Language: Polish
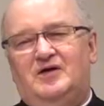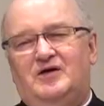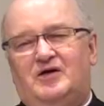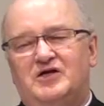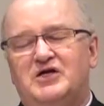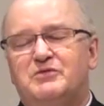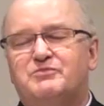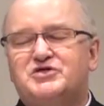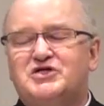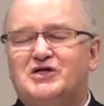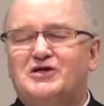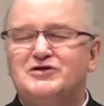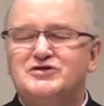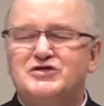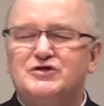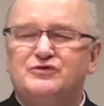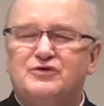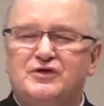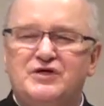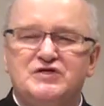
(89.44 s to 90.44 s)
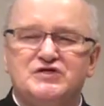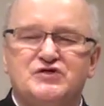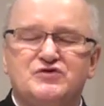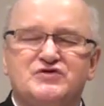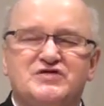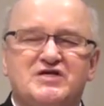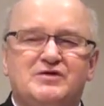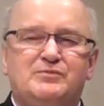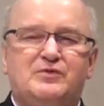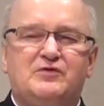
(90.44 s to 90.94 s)
Oni przychodzą do
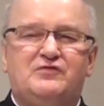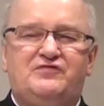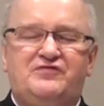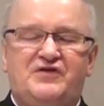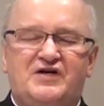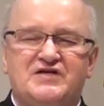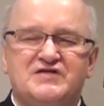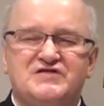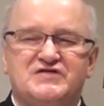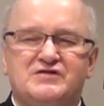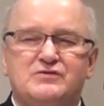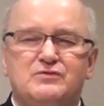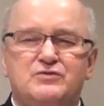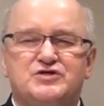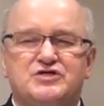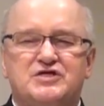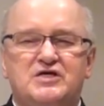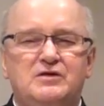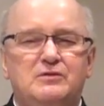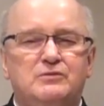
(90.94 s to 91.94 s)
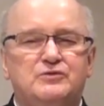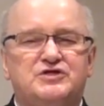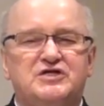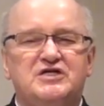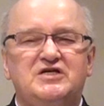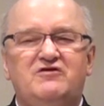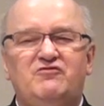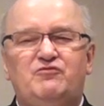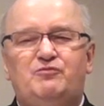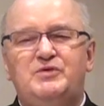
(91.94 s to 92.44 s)
Jezusa, bo faryzeusze i
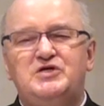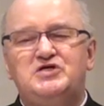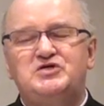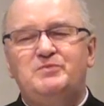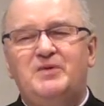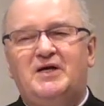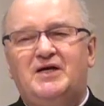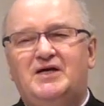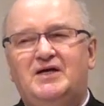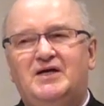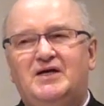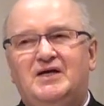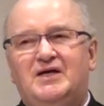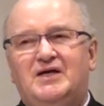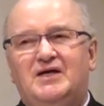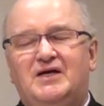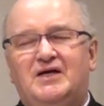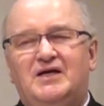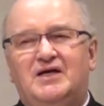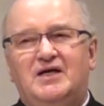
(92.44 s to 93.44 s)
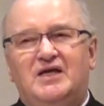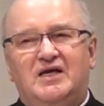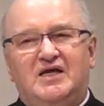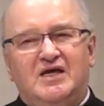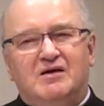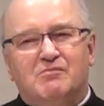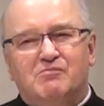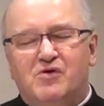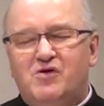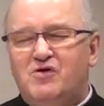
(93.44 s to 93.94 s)
uczeni w piśmie
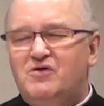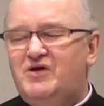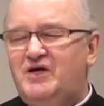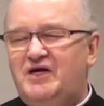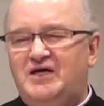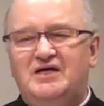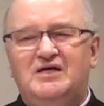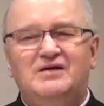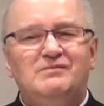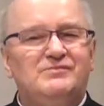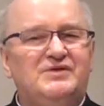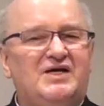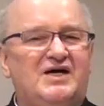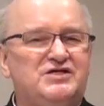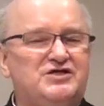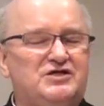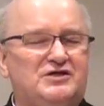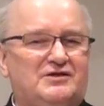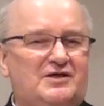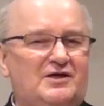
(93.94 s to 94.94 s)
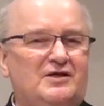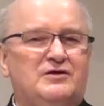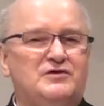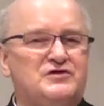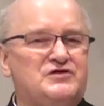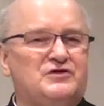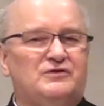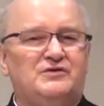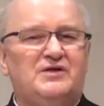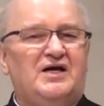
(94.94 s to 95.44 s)
nie mogli im dać tego,
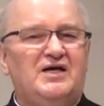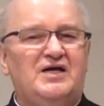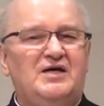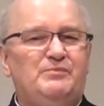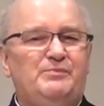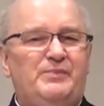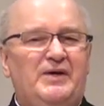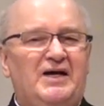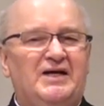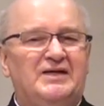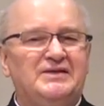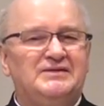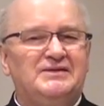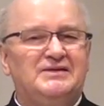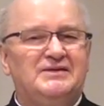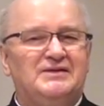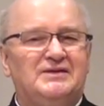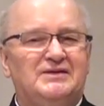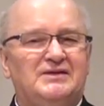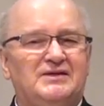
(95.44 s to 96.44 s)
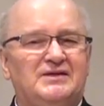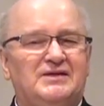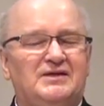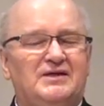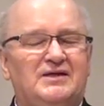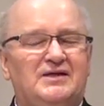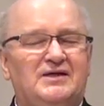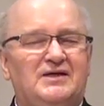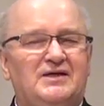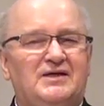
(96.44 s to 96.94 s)
co daje Pan.
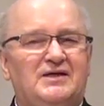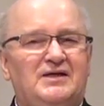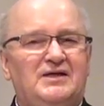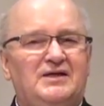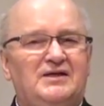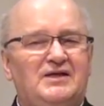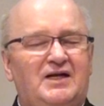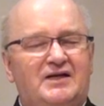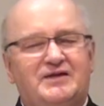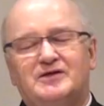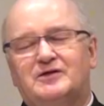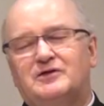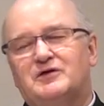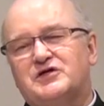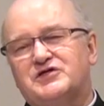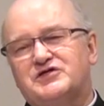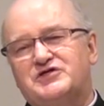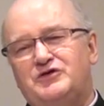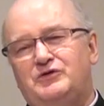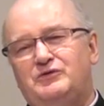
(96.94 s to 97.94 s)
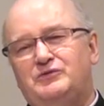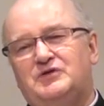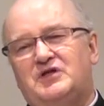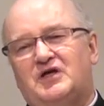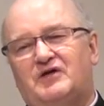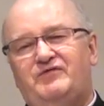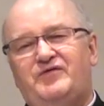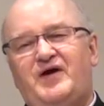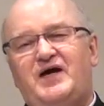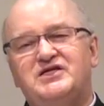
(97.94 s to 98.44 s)
Dlatego chcą
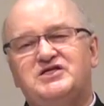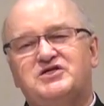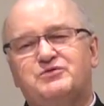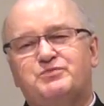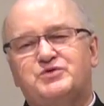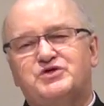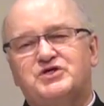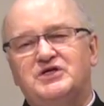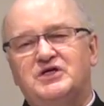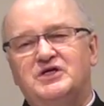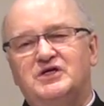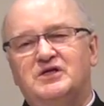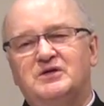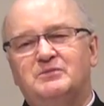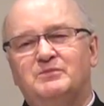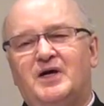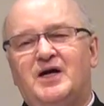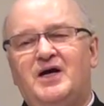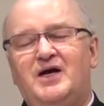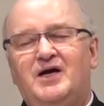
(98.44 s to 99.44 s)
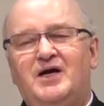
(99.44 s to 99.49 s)
trwać przy Nim.